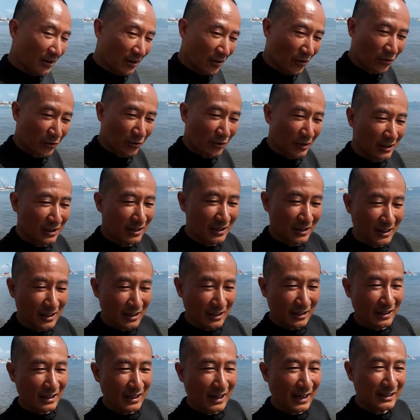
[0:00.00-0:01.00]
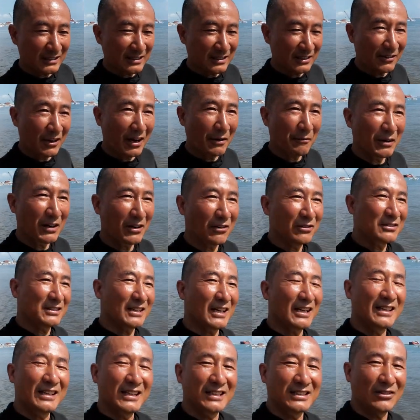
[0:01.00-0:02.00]
本当は海水はあんまり良く
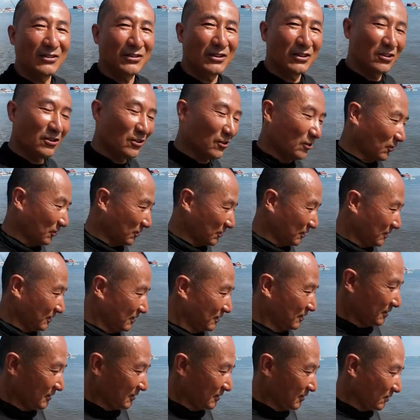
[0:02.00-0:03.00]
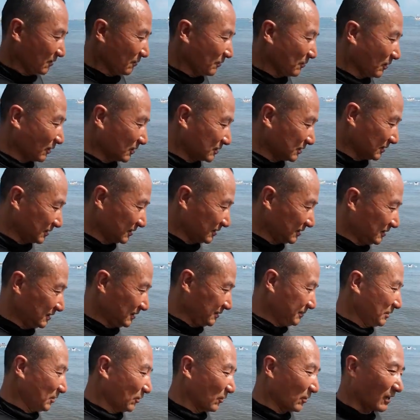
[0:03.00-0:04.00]
ないんでしょうけどともかく
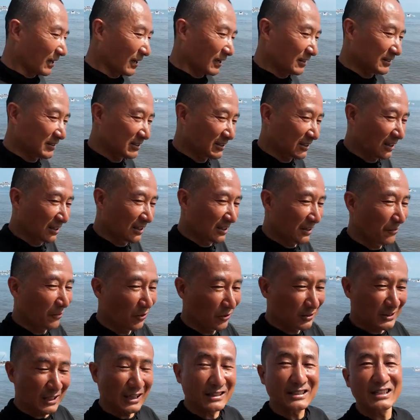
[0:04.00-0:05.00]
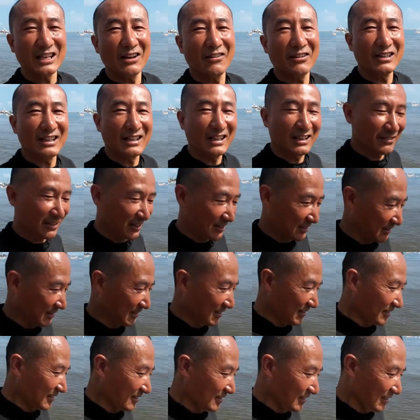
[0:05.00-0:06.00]
海の中につけても撮影はできます
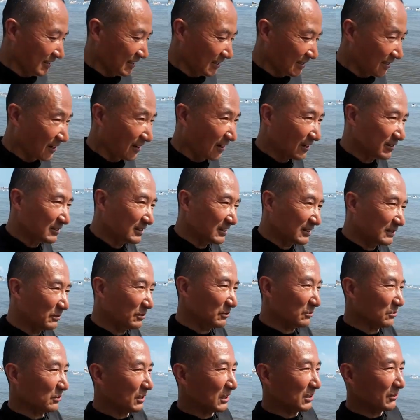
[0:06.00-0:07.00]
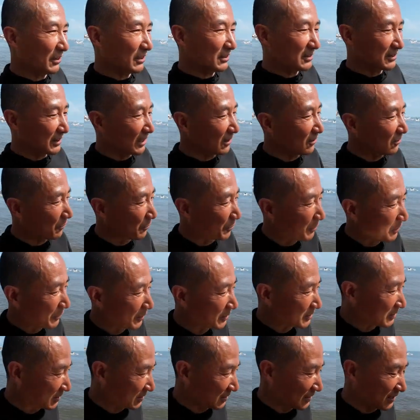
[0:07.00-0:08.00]
画質もそんなに悪くないと思い
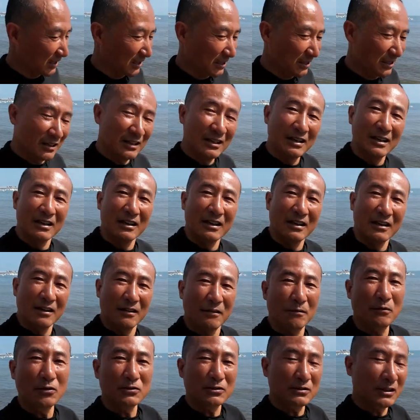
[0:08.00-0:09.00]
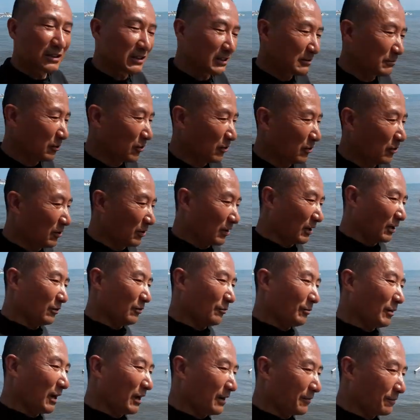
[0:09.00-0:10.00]
ますし僕はいつもあ
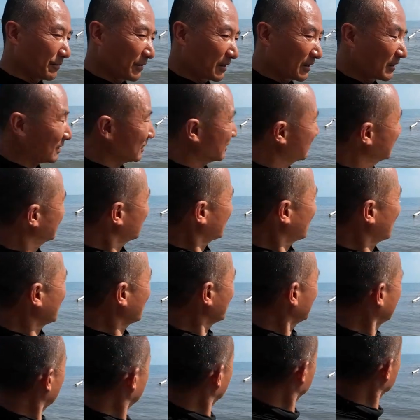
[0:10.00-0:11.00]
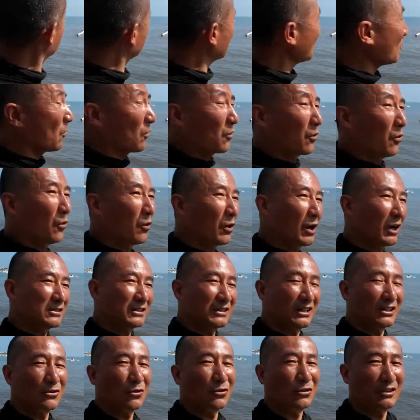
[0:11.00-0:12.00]
のまあ超広
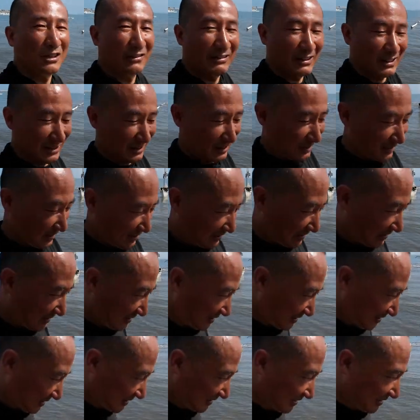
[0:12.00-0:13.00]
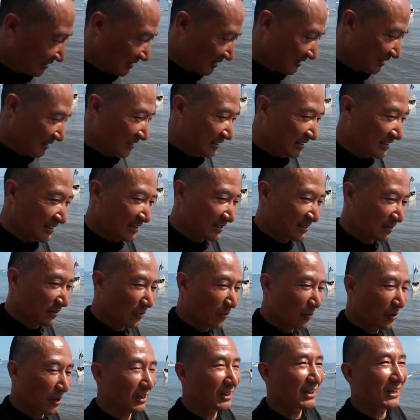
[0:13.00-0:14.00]
角で撮ってますそ
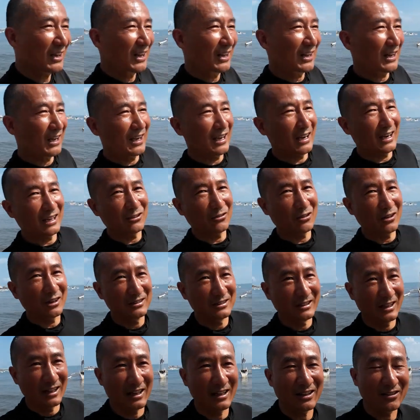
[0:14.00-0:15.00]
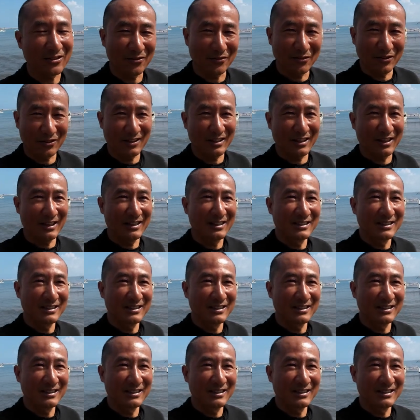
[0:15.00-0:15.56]
の方が綺麗な絵が撮れるかなと思って、